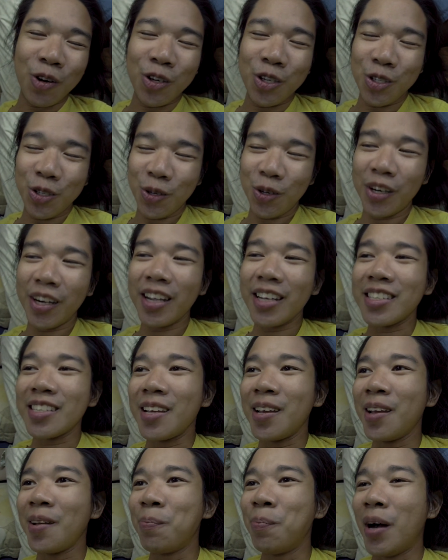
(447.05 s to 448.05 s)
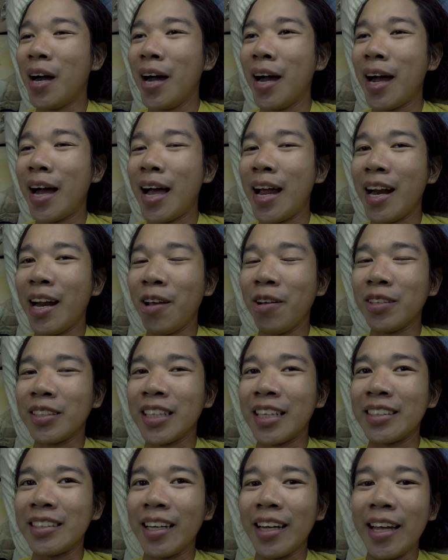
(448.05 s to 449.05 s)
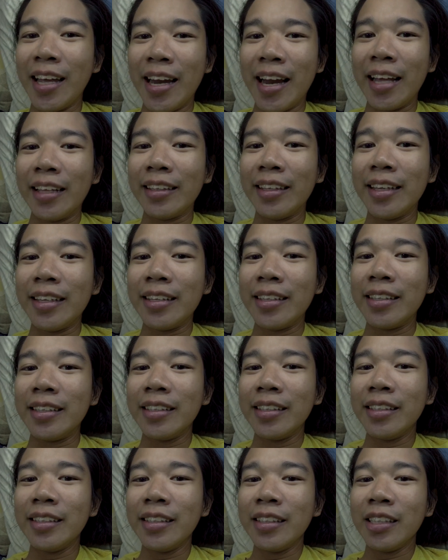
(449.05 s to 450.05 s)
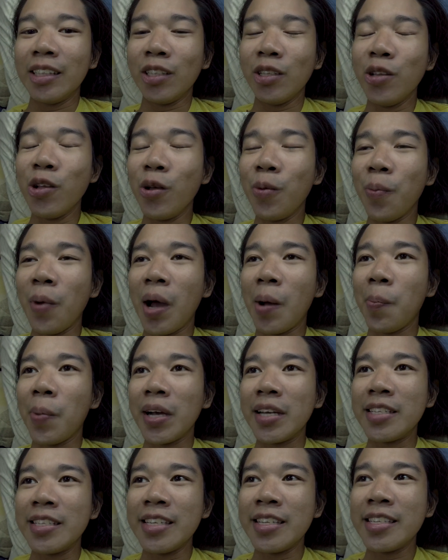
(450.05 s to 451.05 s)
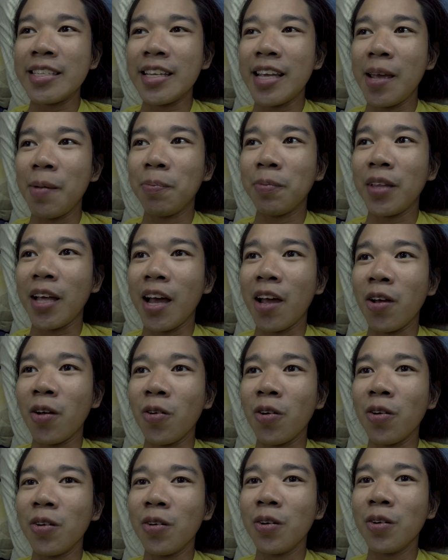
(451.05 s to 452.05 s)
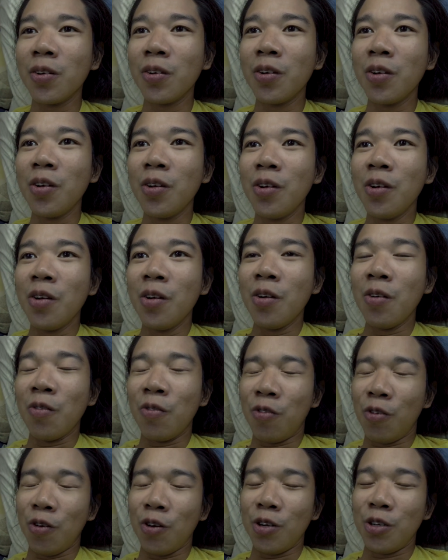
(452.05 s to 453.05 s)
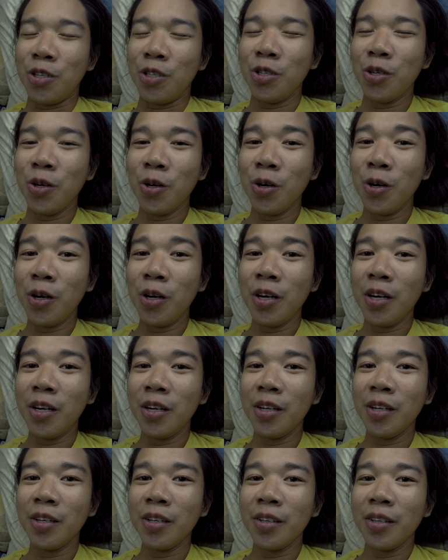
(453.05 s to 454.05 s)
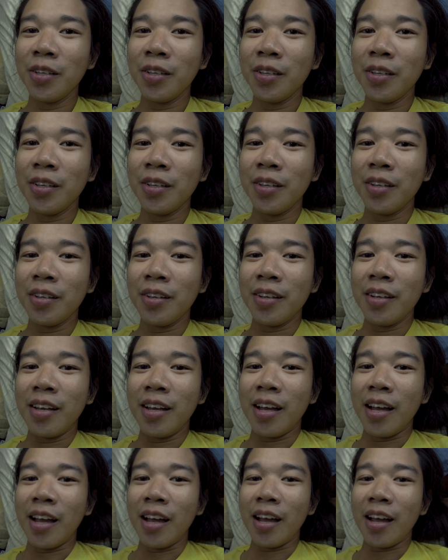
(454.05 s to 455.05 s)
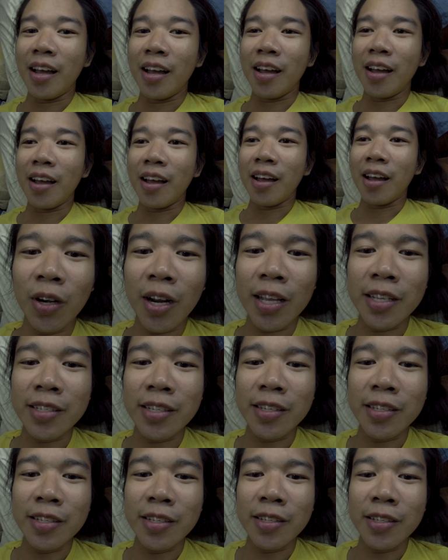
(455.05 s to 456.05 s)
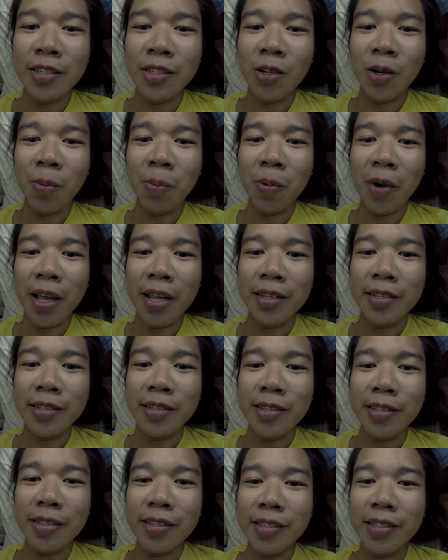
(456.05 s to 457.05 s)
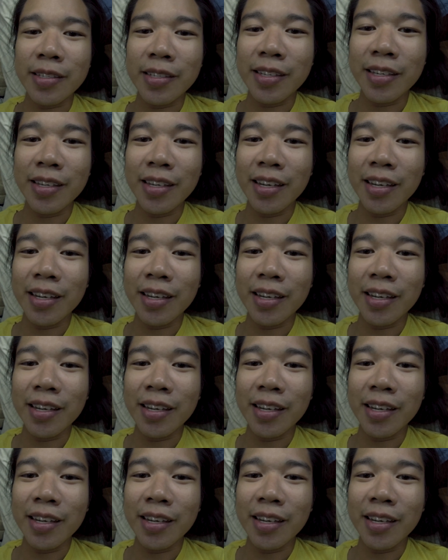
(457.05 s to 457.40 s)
For sure kasi bangka na yung sasakyan natin doon makapag-seascape tayo for sure kung tinatanong nyo kung nasan si Sir Francis